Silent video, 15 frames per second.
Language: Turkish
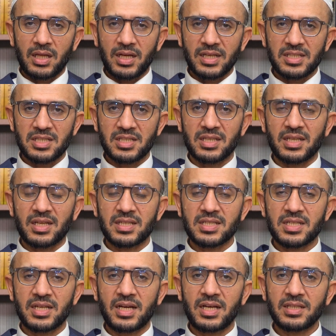Allah
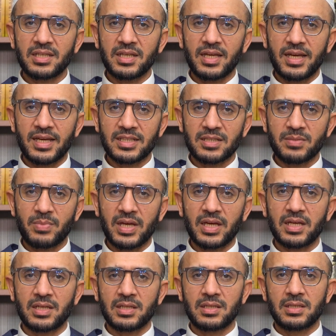için nasihat
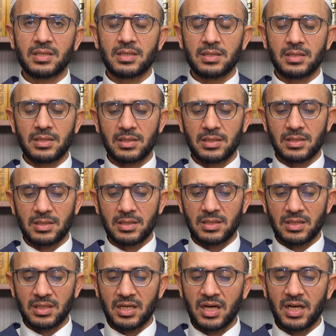etme
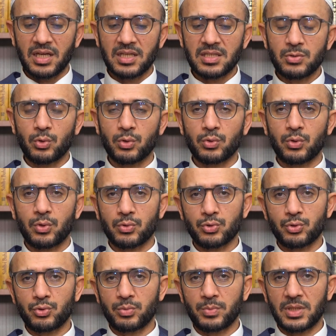e, gayesi onu
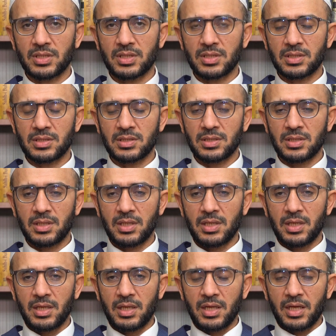konuşturmaktadır.
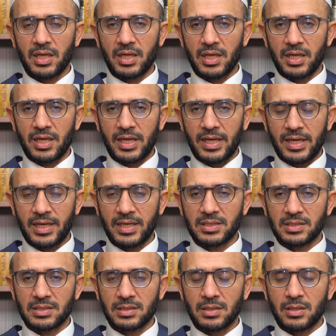
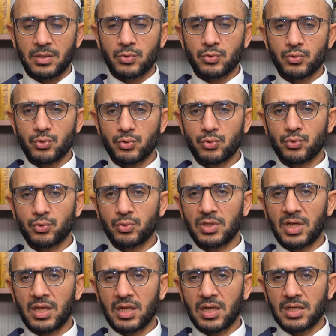Eğer
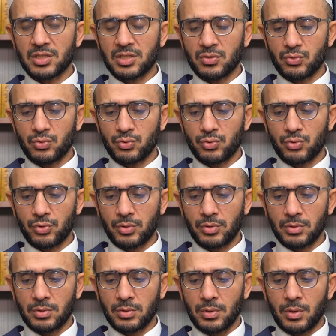sustuğunda Allah için
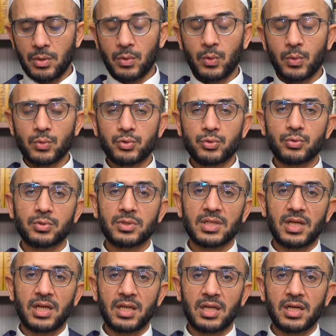susuyor,
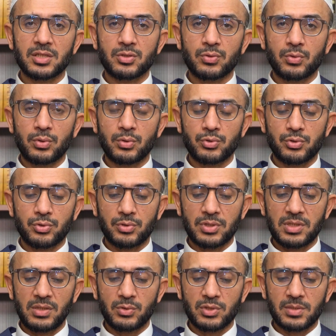konuştuğunda da Allah için
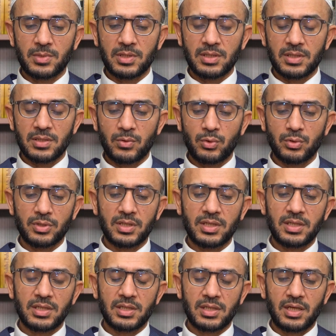konuşuyorsa o zaman
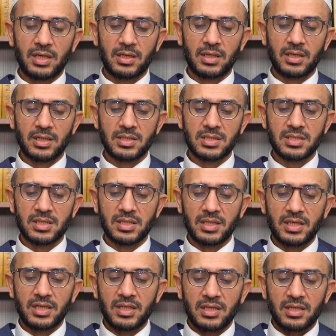onda Allah'ın
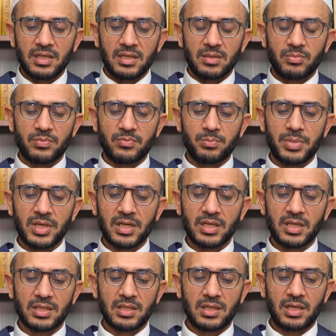izniyle
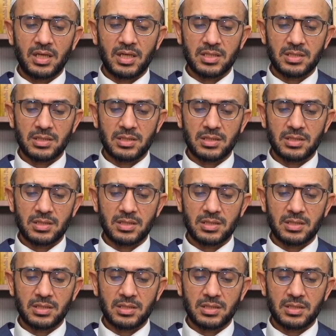bereket